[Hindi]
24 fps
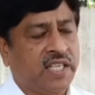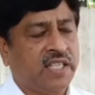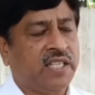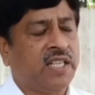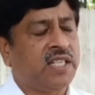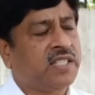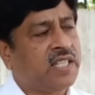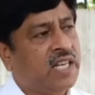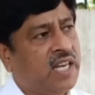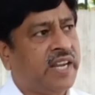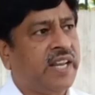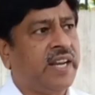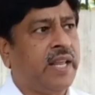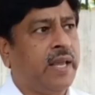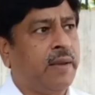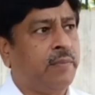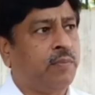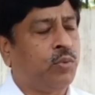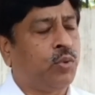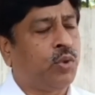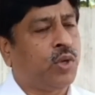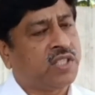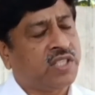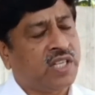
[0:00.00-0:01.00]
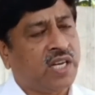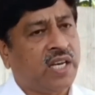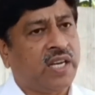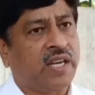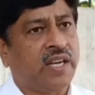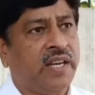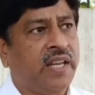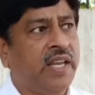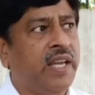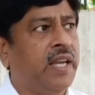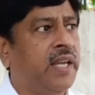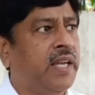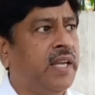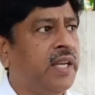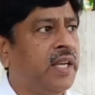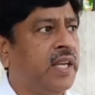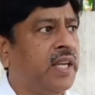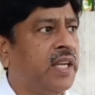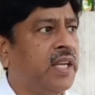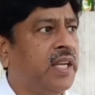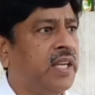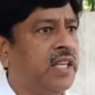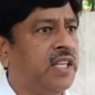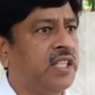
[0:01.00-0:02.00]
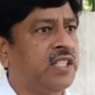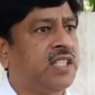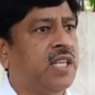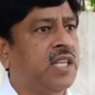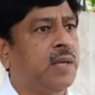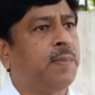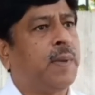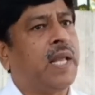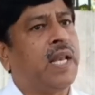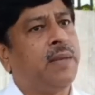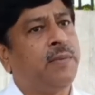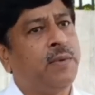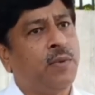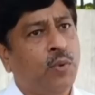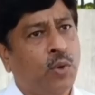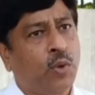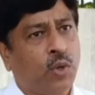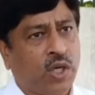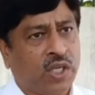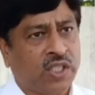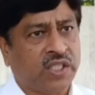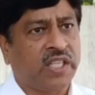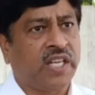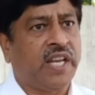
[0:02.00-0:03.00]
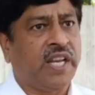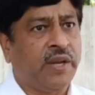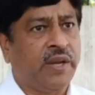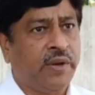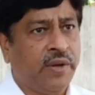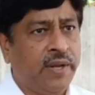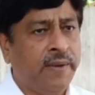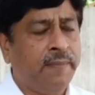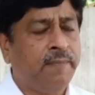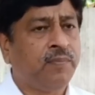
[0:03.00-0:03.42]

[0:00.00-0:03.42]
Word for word: लगन है पूरा सलगन है इससे पहले भी वो करते रहे हैं